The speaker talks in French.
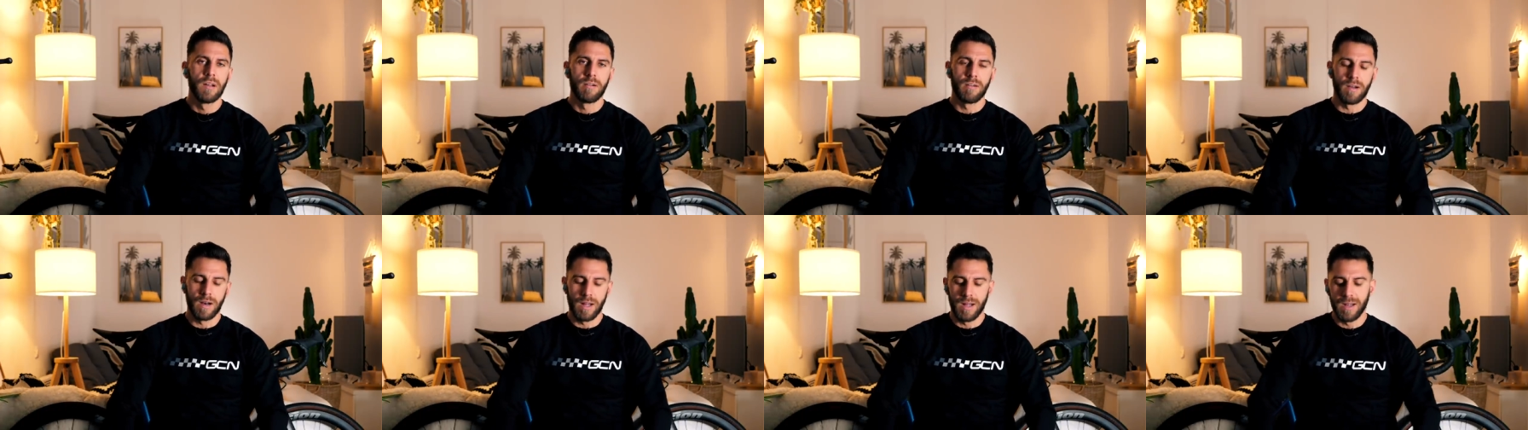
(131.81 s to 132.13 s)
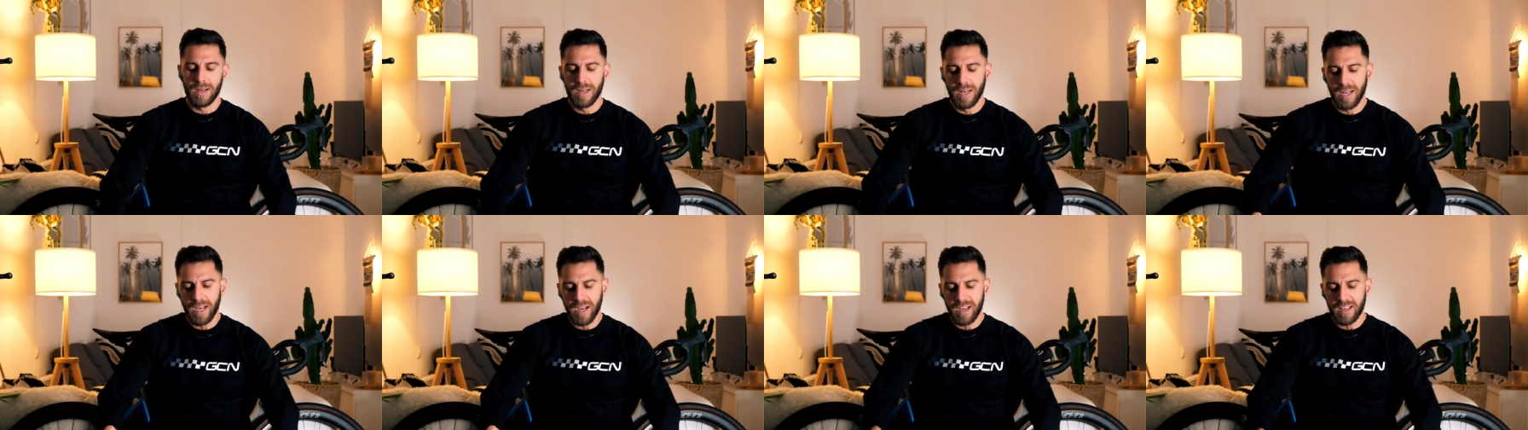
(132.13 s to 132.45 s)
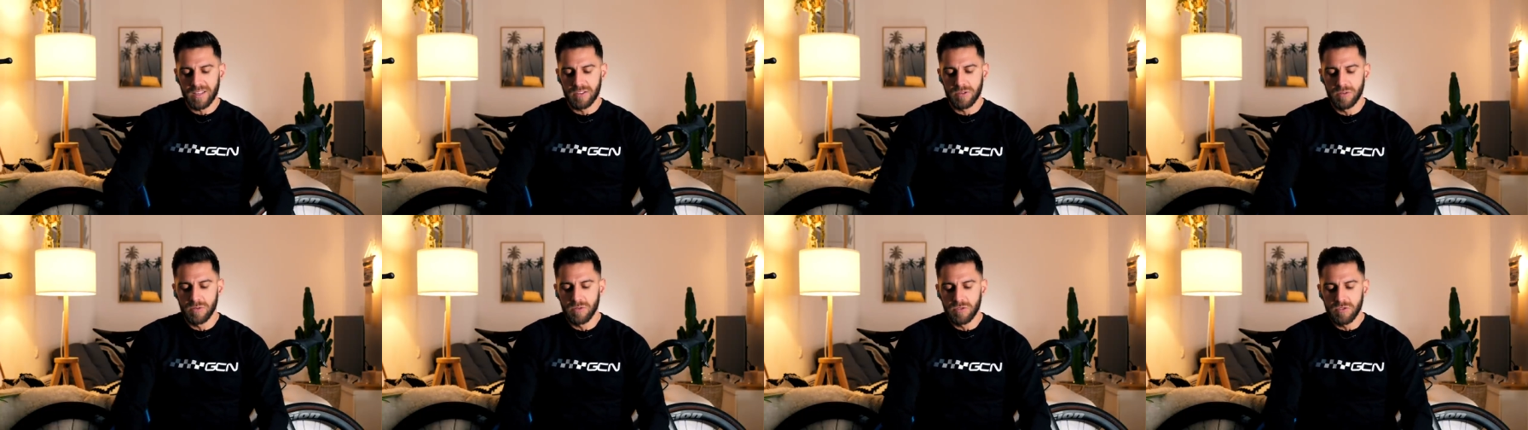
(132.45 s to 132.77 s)
Voilà, les
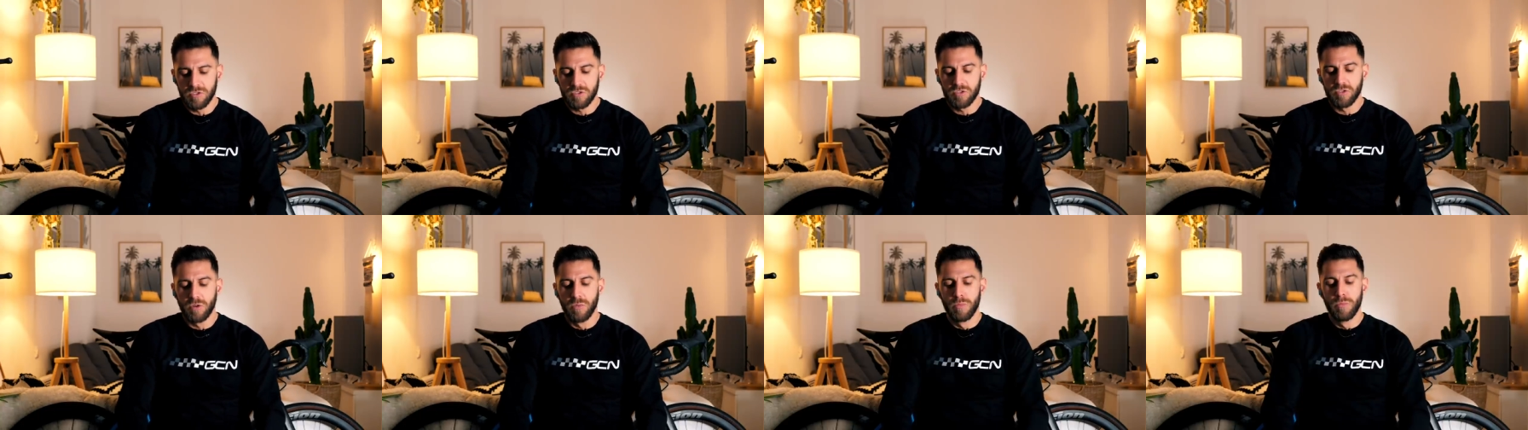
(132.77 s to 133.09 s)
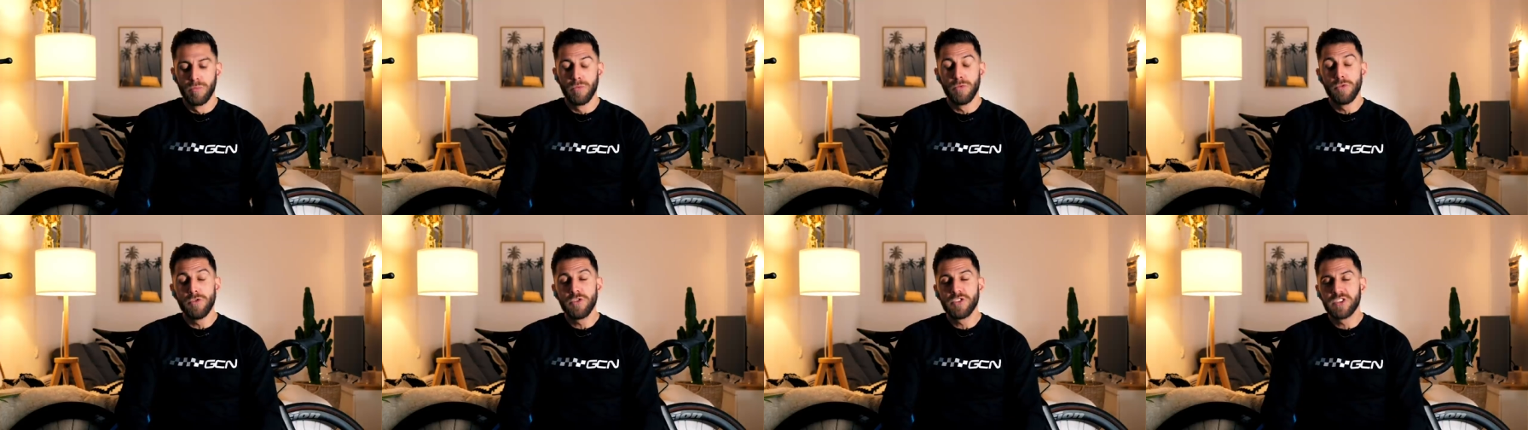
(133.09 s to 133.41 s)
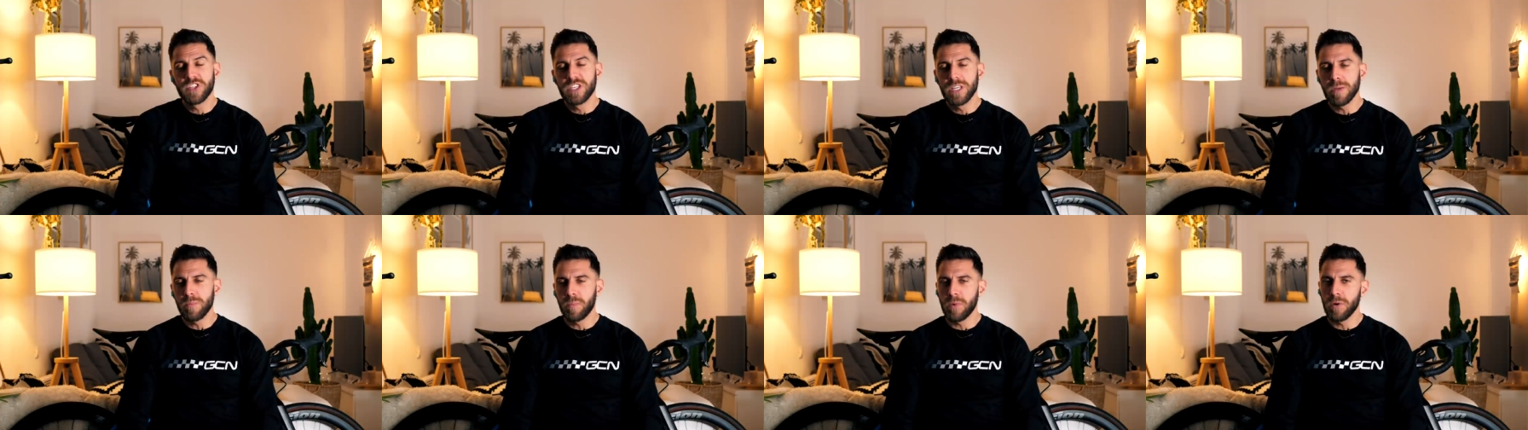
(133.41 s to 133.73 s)
raisons sont
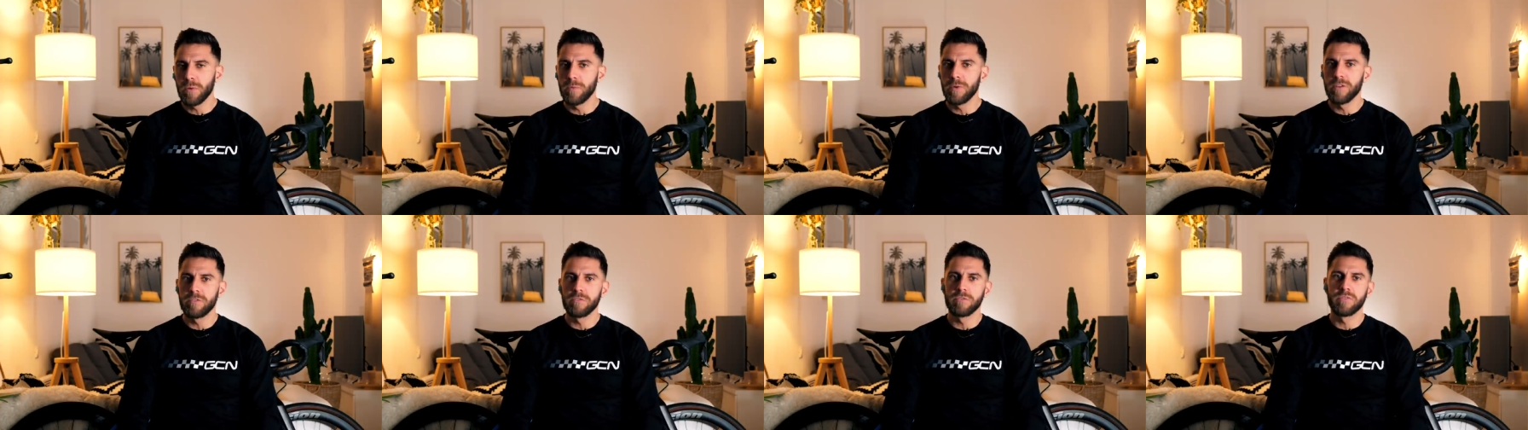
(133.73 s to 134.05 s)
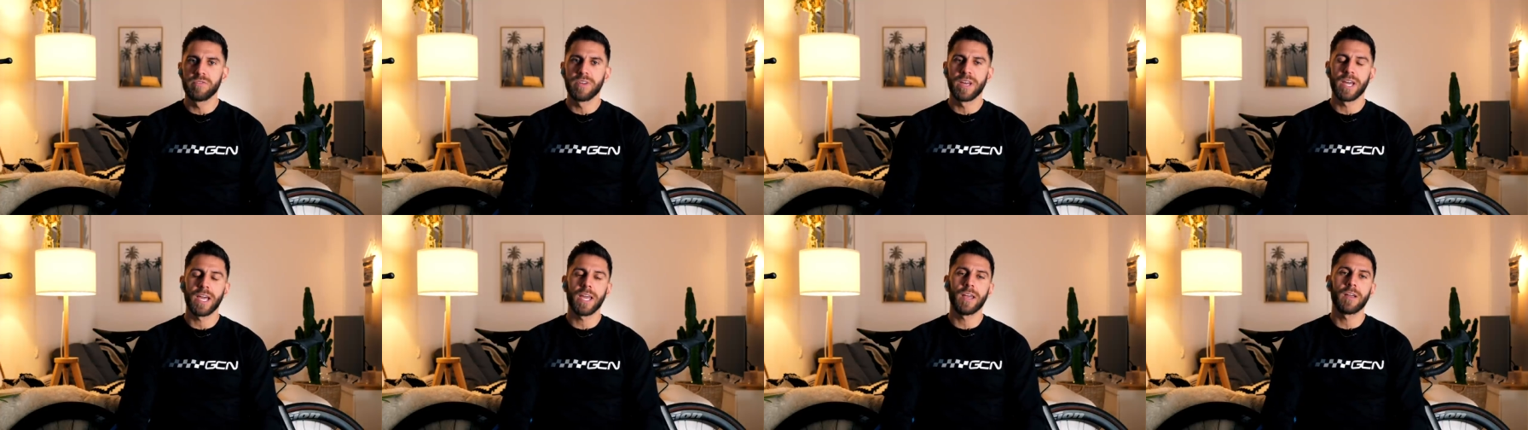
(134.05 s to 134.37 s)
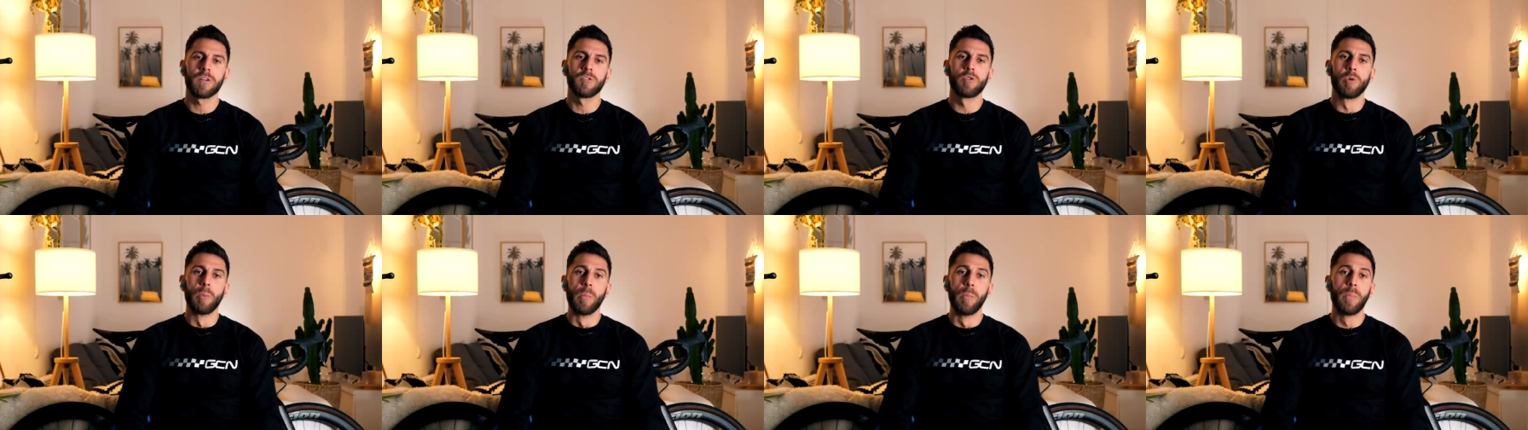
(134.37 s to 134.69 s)
multiples, mais vous
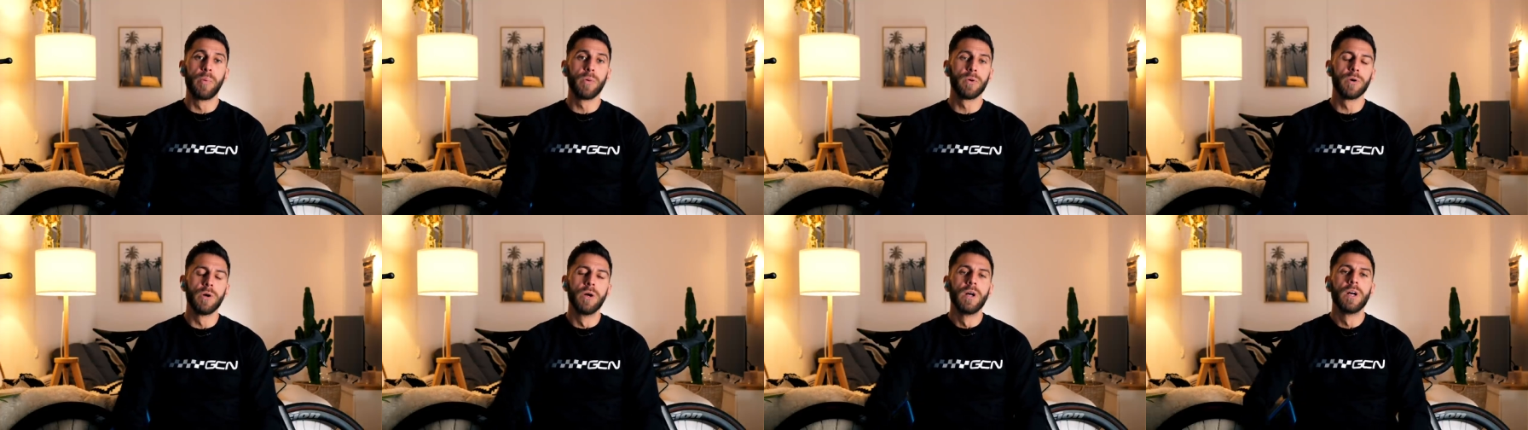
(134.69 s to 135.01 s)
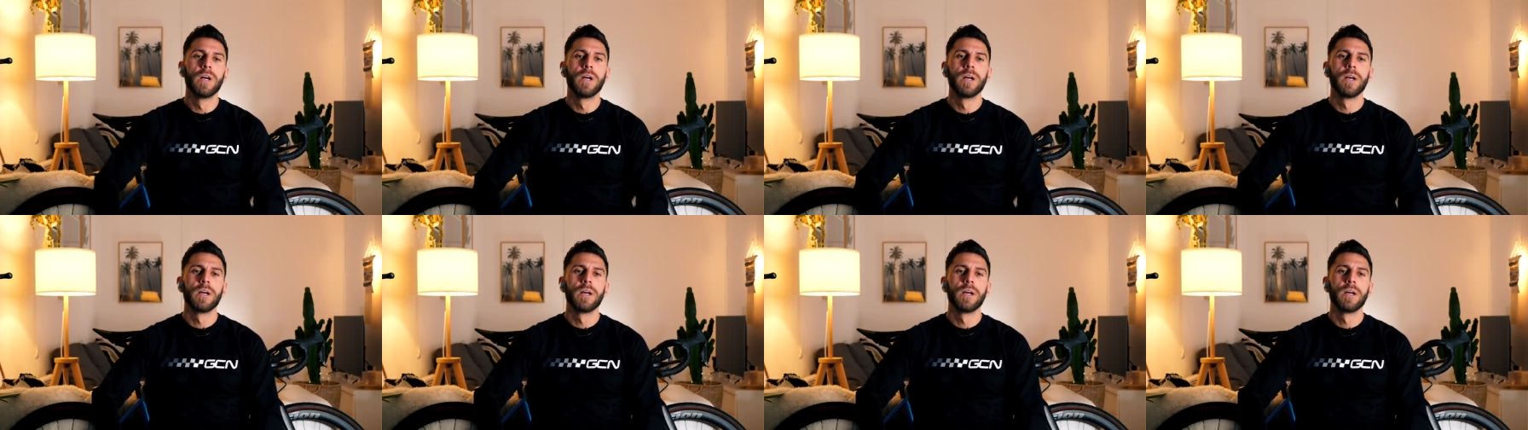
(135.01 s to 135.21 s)
verrez qu'on peut